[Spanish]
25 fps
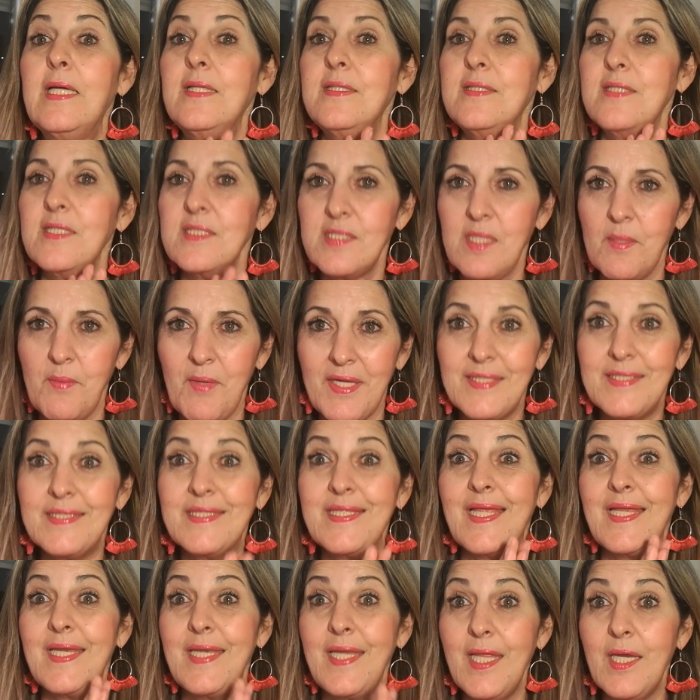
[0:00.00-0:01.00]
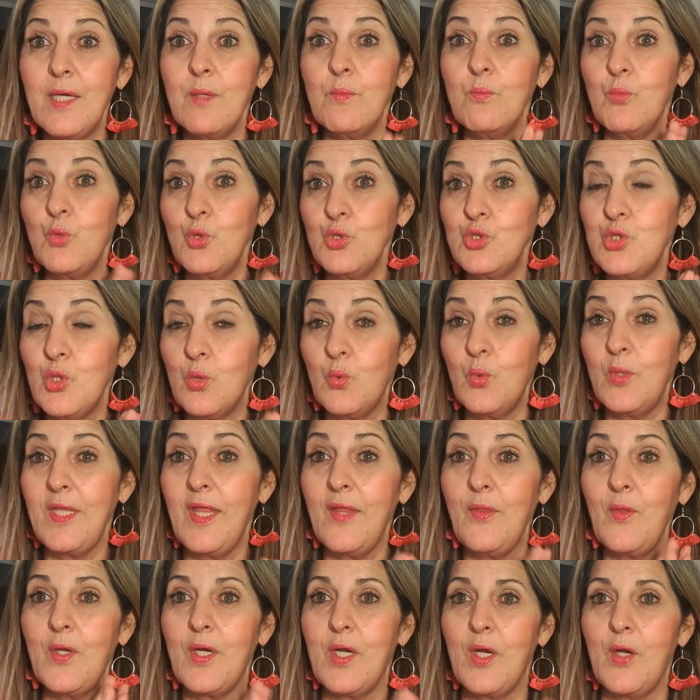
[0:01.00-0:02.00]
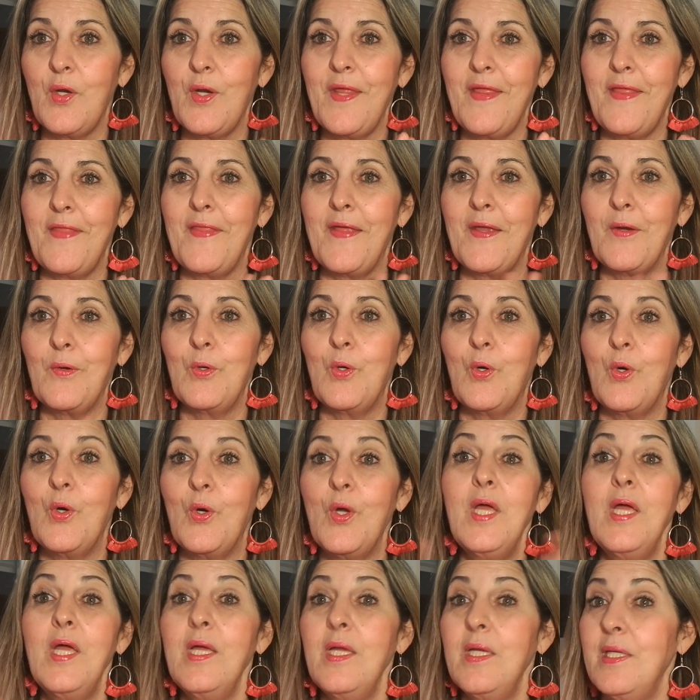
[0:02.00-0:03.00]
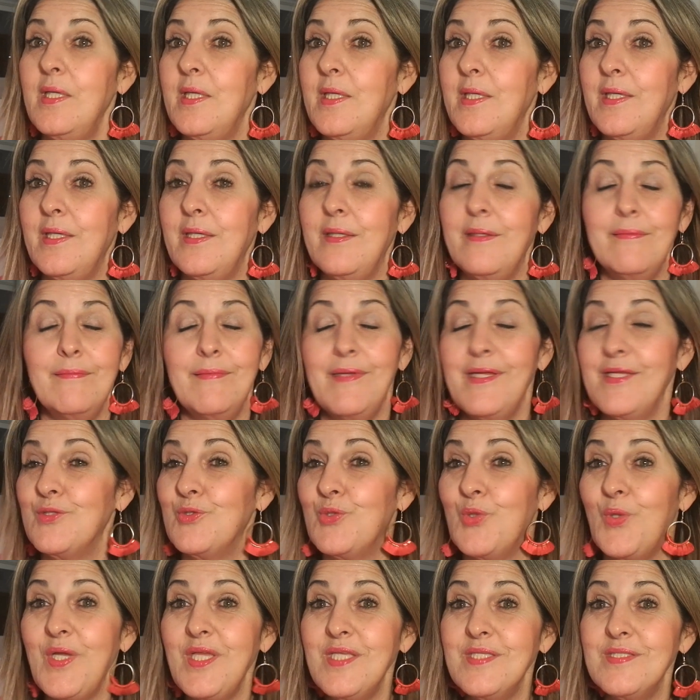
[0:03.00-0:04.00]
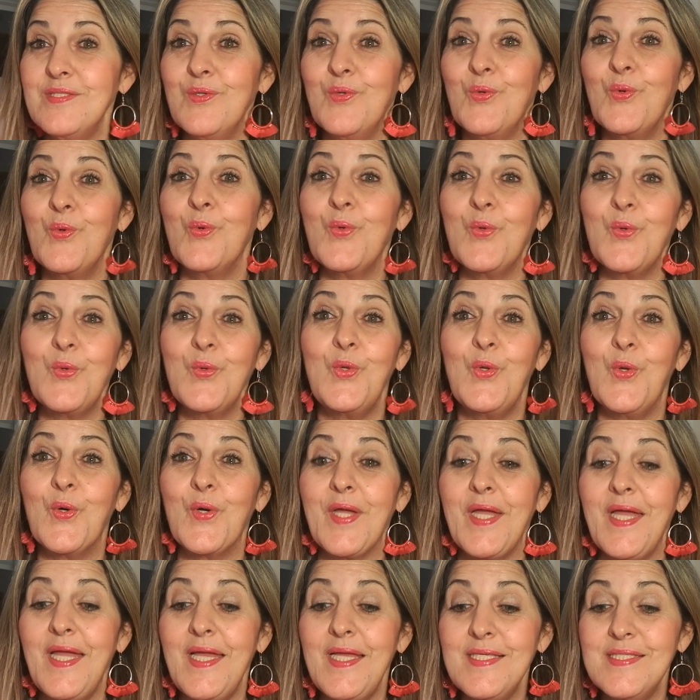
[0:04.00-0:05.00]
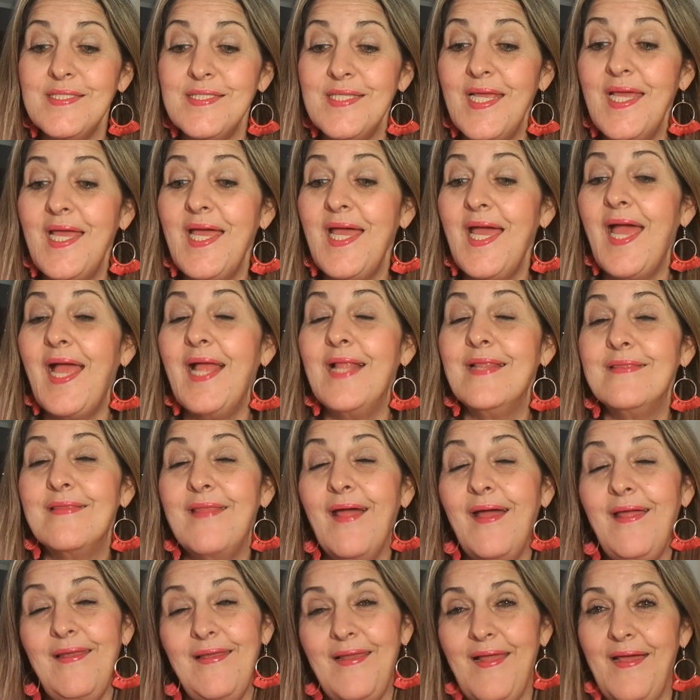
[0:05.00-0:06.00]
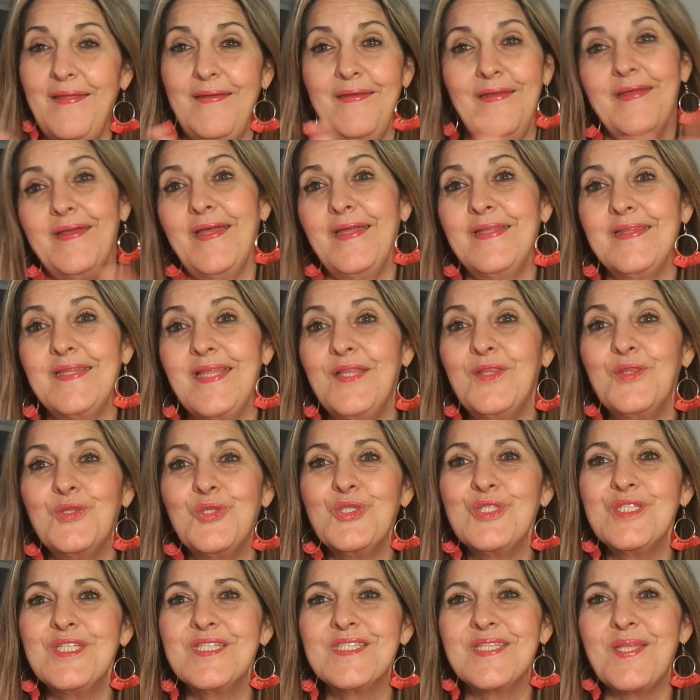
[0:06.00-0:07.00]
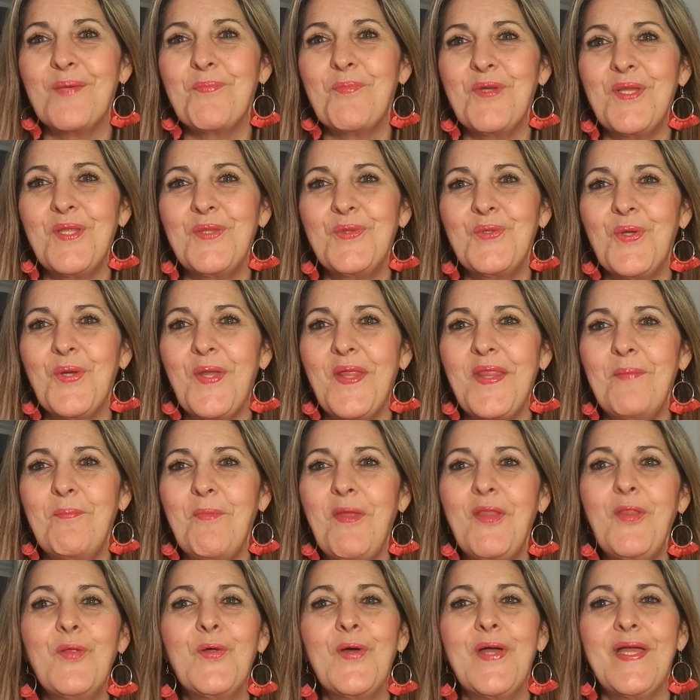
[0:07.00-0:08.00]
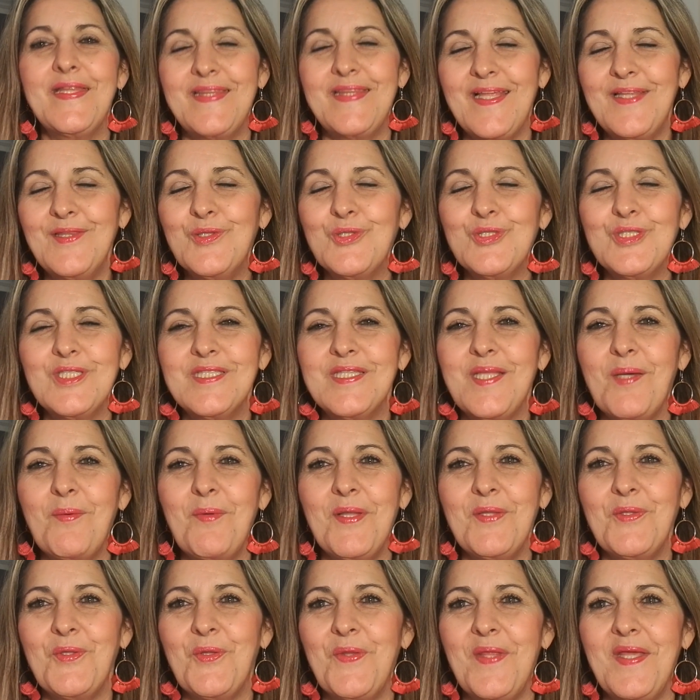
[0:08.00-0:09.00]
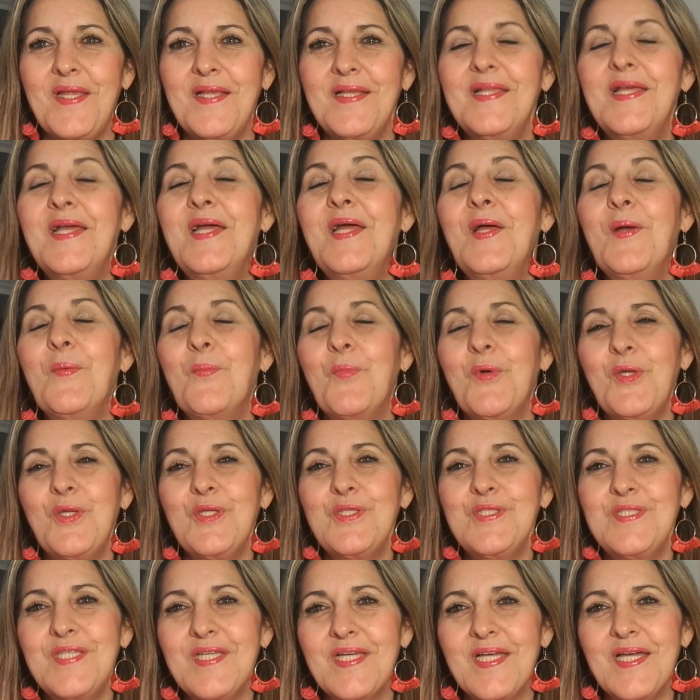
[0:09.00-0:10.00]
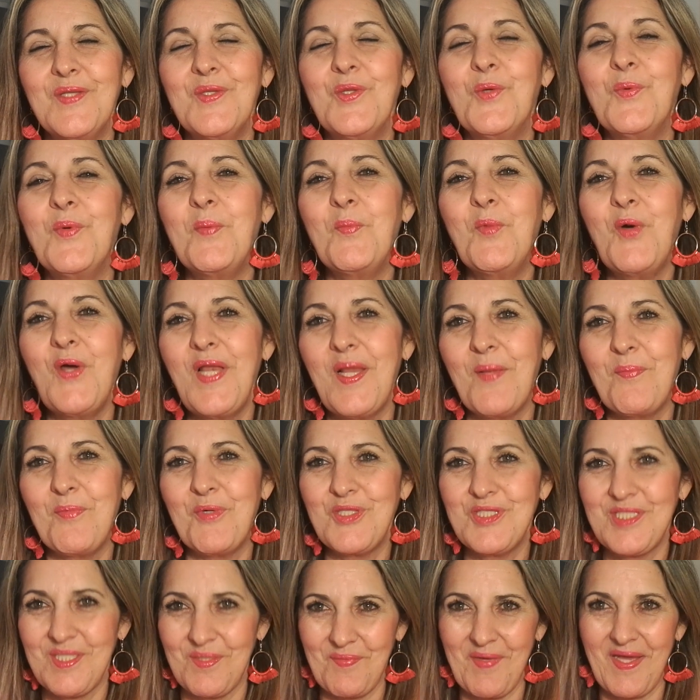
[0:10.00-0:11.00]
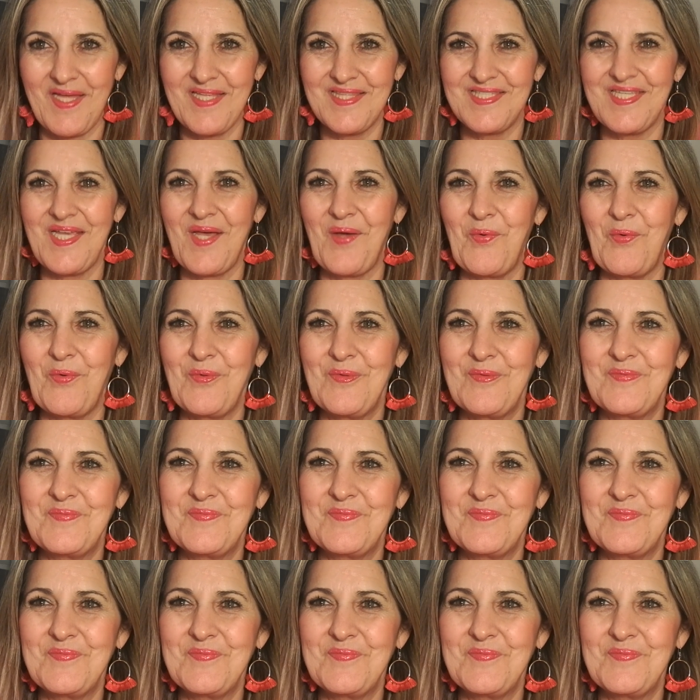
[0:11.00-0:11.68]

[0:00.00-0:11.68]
Ya sabéis, tener mucho cuidado a la hora de darlo. Y esto es lo que es el timeline, que tanto se está poniendo lo de moda y tanto se está hablando de él. Buenas chicas, nos vemos en la próxima. Chao.